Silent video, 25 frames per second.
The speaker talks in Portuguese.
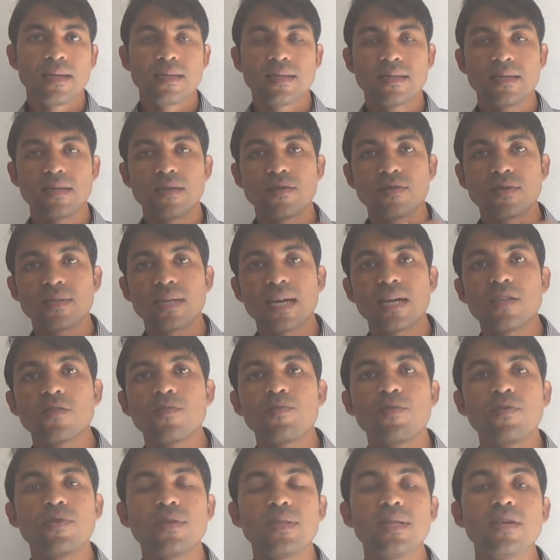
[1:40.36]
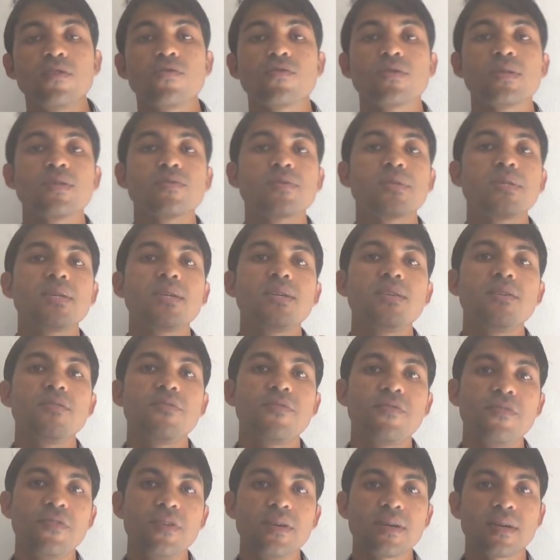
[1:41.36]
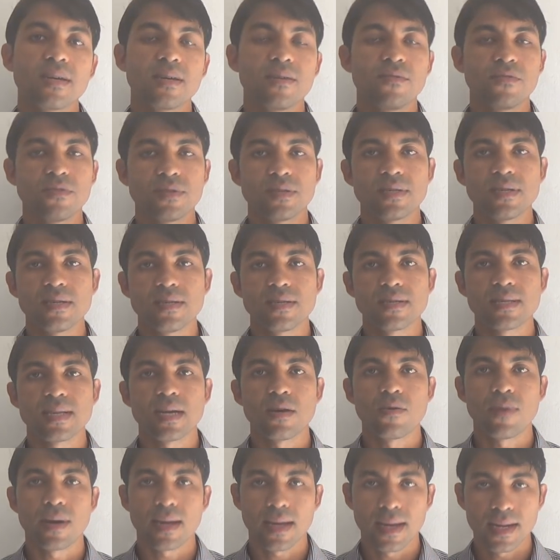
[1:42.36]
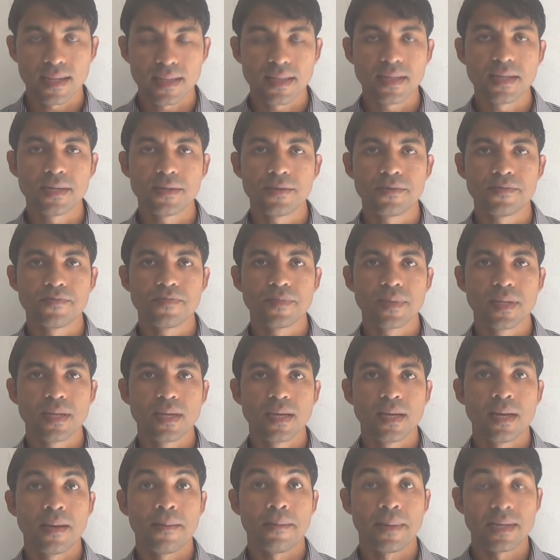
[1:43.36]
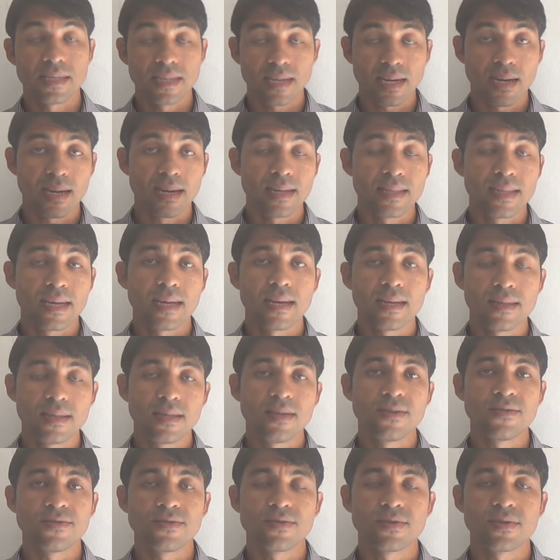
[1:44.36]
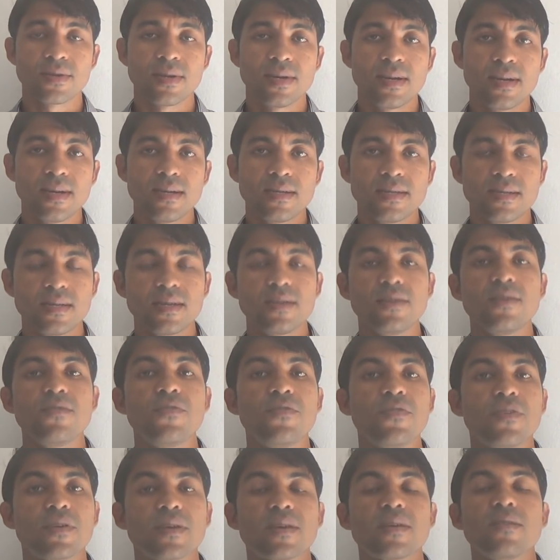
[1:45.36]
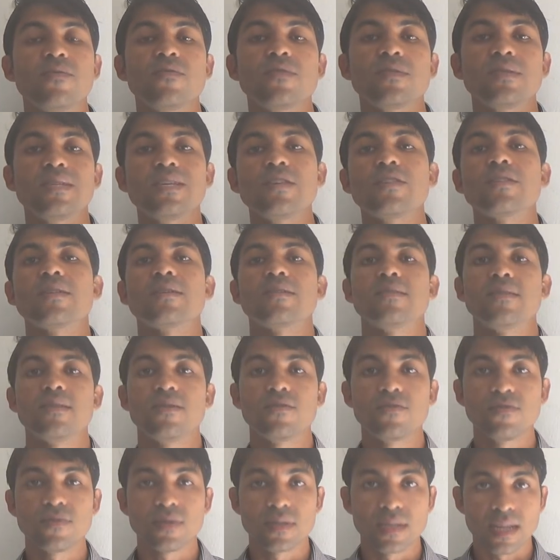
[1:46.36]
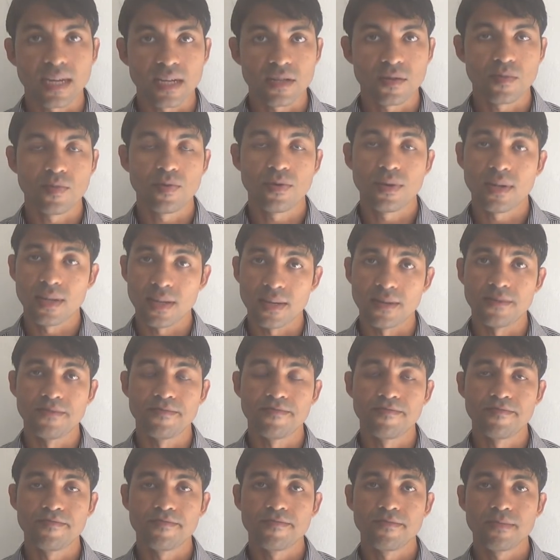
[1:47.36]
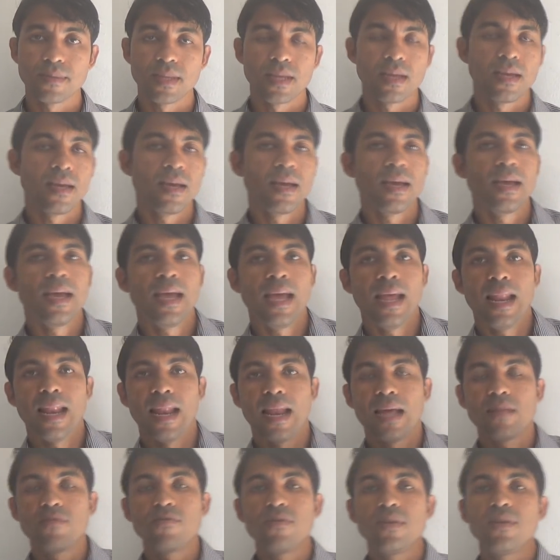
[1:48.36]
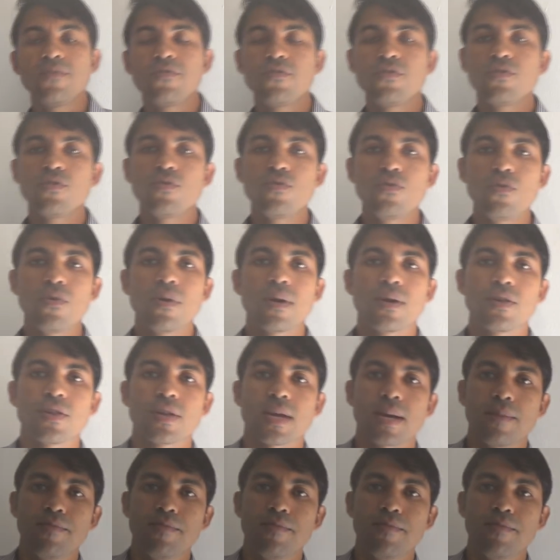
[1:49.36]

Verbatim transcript: Ser usado por Deus não significa que você está o agradando mas agradar a Deus significa que você está sendo usado por Ele. Lá no livro de Lucas,